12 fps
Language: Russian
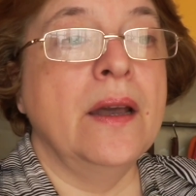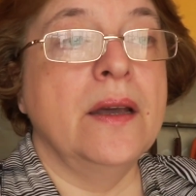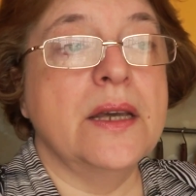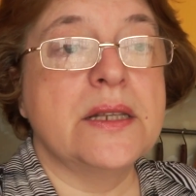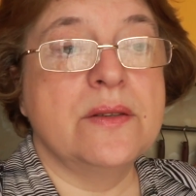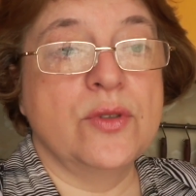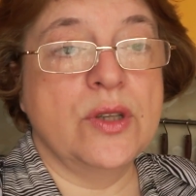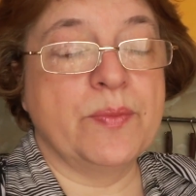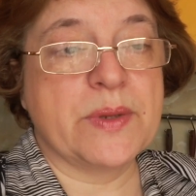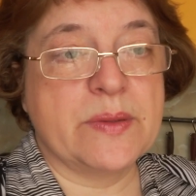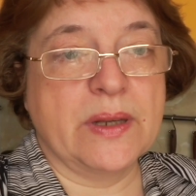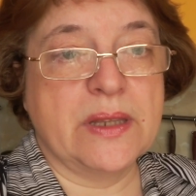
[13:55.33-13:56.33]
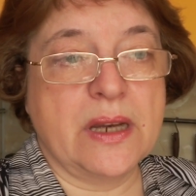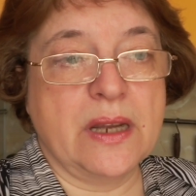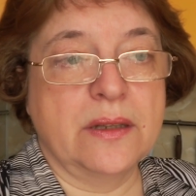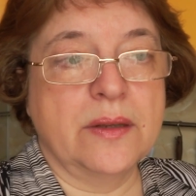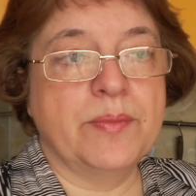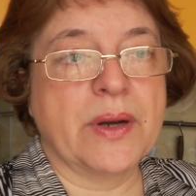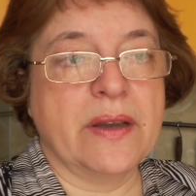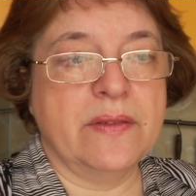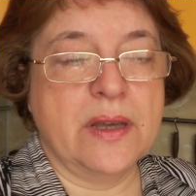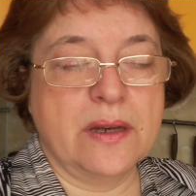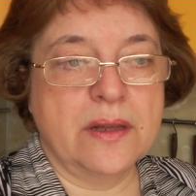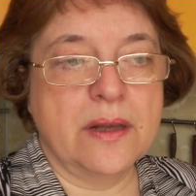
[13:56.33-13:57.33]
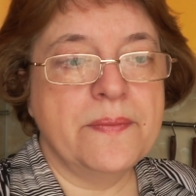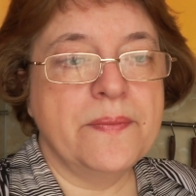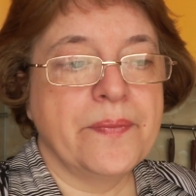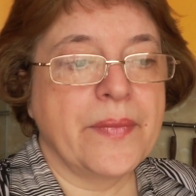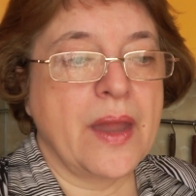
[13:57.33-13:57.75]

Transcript: Я сегодня посмотрела, проверила